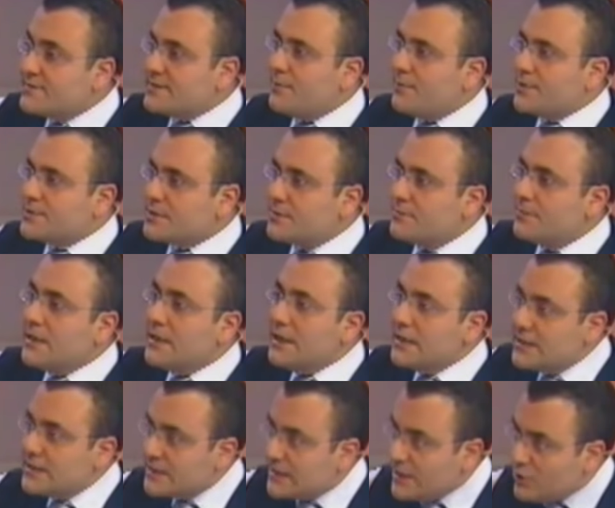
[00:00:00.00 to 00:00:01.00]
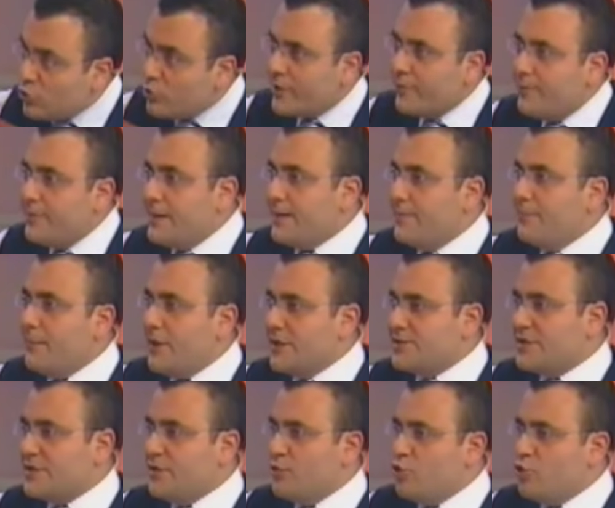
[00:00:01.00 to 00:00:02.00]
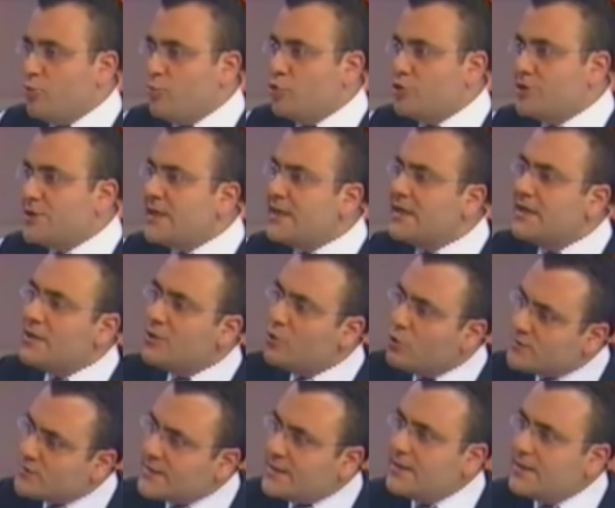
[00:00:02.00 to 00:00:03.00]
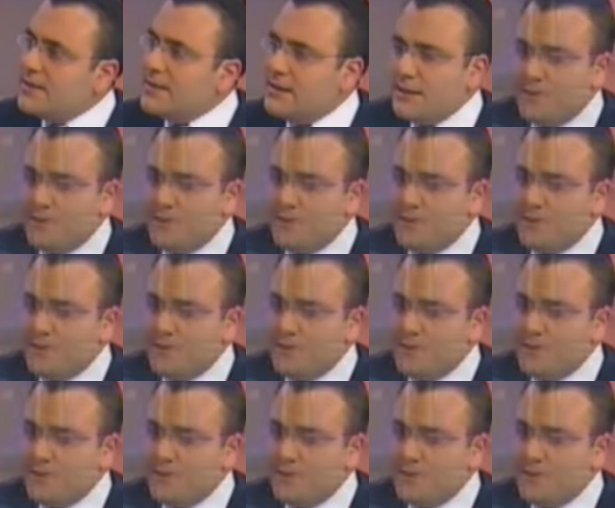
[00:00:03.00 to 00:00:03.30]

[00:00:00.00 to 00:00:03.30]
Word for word: hevesle başladım. Kıra dökümü başlanıyor bu işe. Yoksa